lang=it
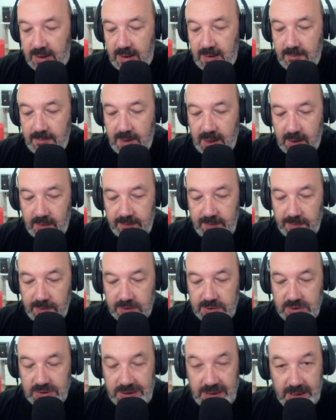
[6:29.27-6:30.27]
però vi
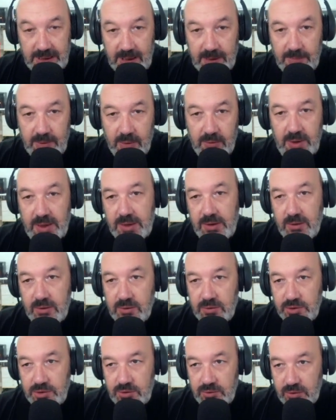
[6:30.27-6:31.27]
posso dire che almeno quelle che ho
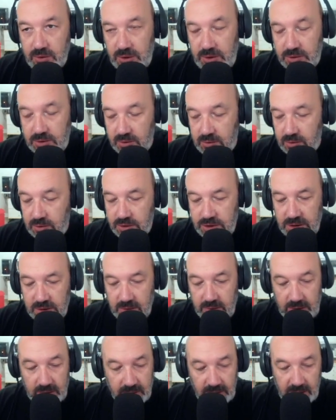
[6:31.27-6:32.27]
conosciuto io, sto
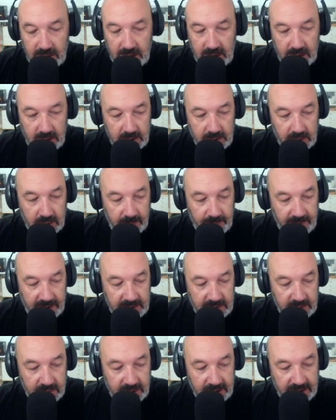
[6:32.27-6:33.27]
conoscendo io, sono
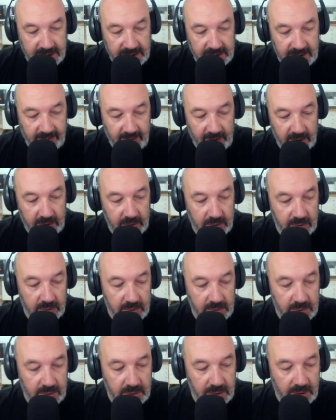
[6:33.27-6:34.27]
persone che si fanno
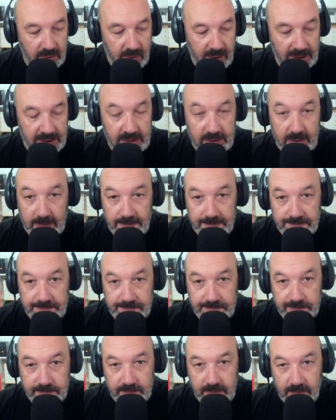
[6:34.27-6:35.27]
eh, in quattro
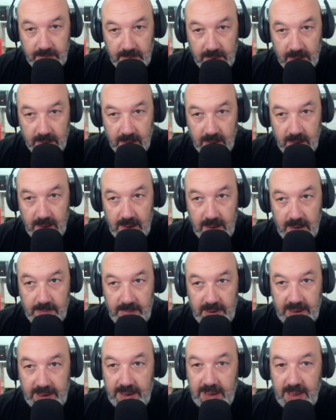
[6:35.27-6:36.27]

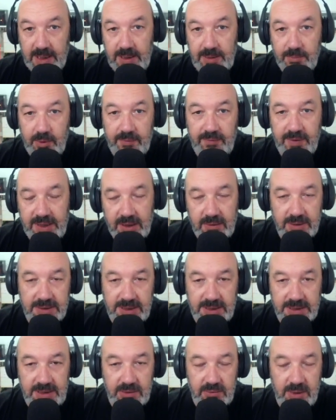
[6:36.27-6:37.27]
per i cani. Poi vedere
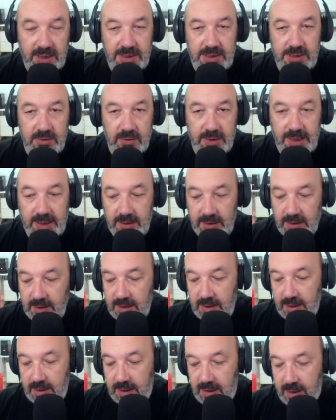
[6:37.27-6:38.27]
questa situazione,
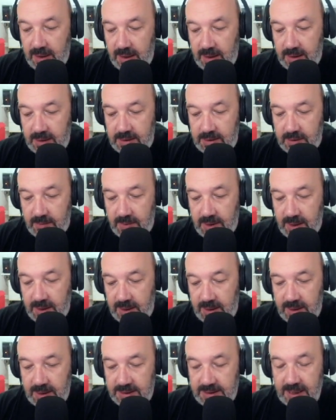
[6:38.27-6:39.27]
eh, insomma,
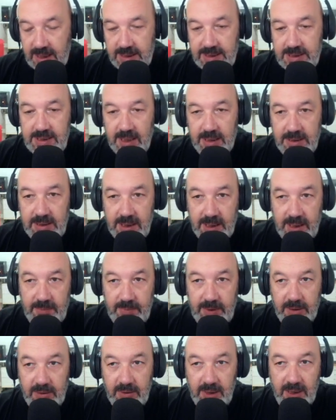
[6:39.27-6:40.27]
è straziante.
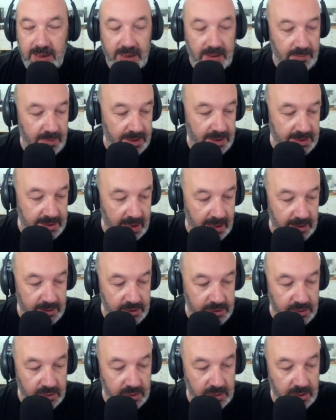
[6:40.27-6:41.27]
Ripeto, anche il
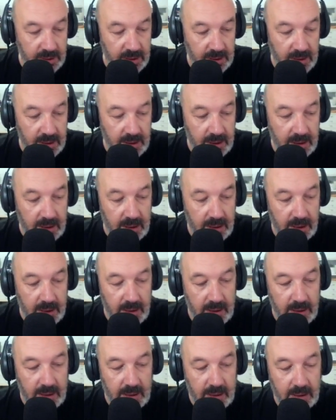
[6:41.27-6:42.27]
messaggio,
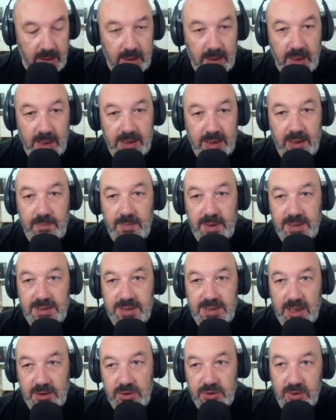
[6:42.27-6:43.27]
eh, anche il
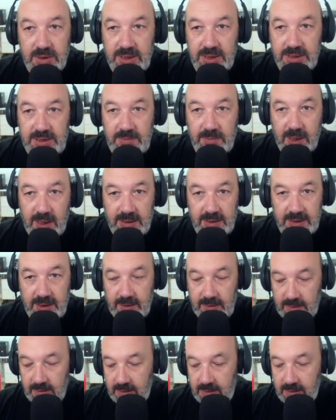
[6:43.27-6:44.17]
messaggio che si manda